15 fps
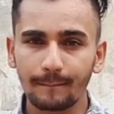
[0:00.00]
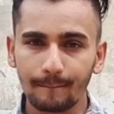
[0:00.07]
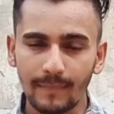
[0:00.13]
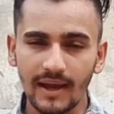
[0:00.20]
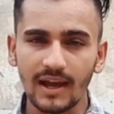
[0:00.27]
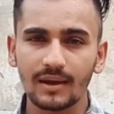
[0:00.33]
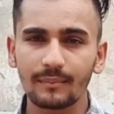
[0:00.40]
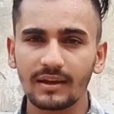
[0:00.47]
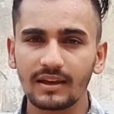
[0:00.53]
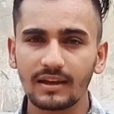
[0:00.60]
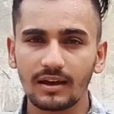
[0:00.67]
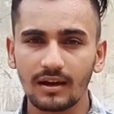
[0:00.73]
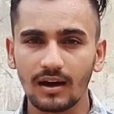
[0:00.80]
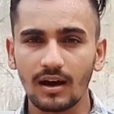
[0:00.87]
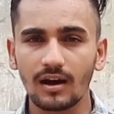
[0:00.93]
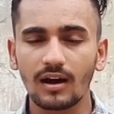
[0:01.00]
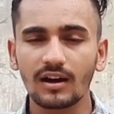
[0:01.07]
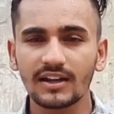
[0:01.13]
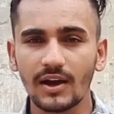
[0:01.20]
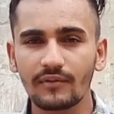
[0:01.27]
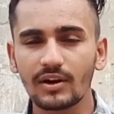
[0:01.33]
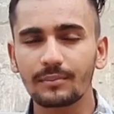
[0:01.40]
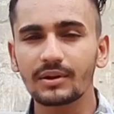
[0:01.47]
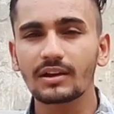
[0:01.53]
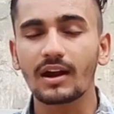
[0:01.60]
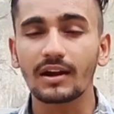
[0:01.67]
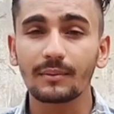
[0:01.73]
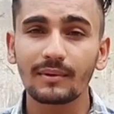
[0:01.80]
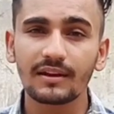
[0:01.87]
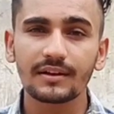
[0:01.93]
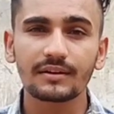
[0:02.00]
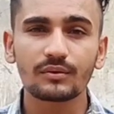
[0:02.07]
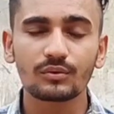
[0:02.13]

बैग में आ, या फिर अपनी गाड़ी में